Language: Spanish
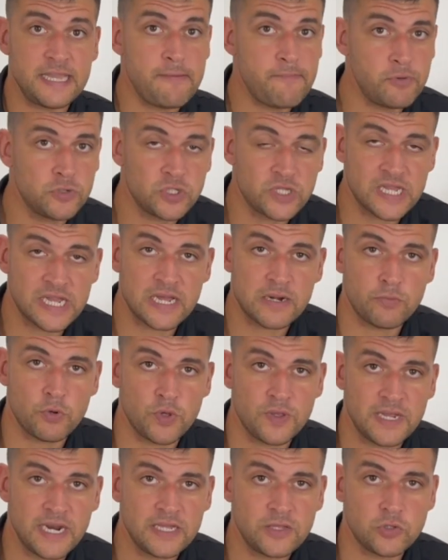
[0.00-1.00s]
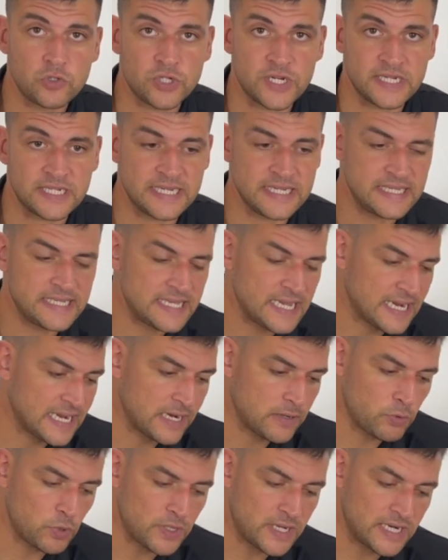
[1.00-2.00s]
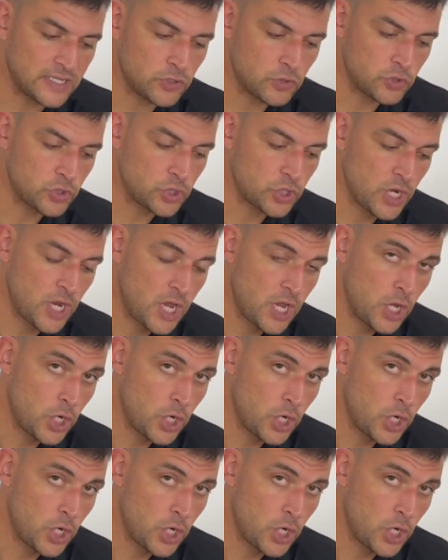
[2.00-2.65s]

tipos de carbohidratos. Existen carbohidratos